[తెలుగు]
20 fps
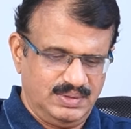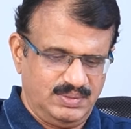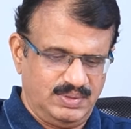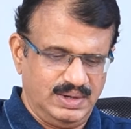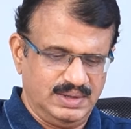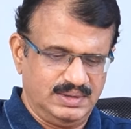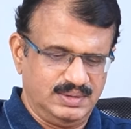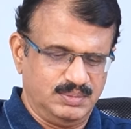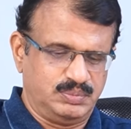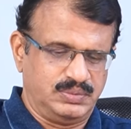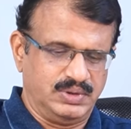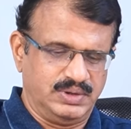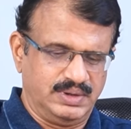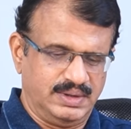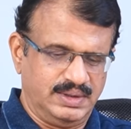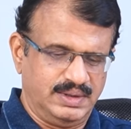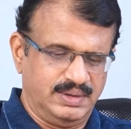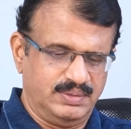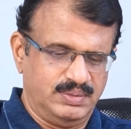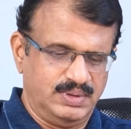వాళ్ళు
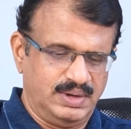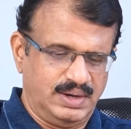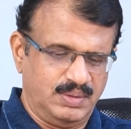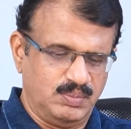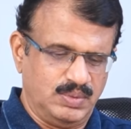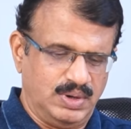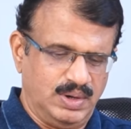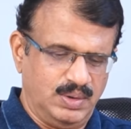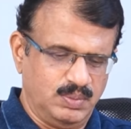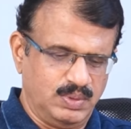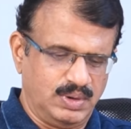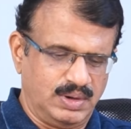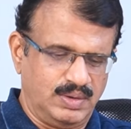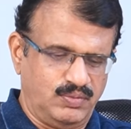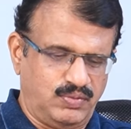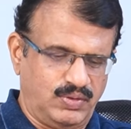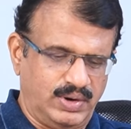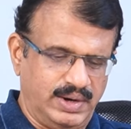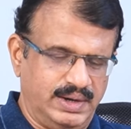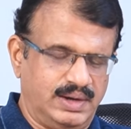చెప్తున్నది ఏమంటే మామూలుగా
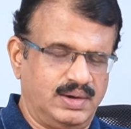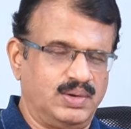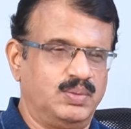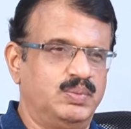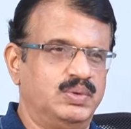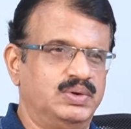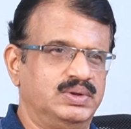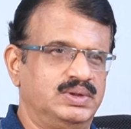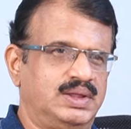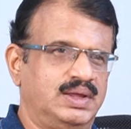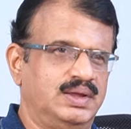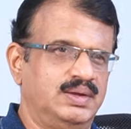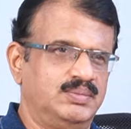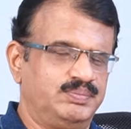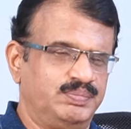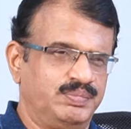ఫ్లైట్లో పోతే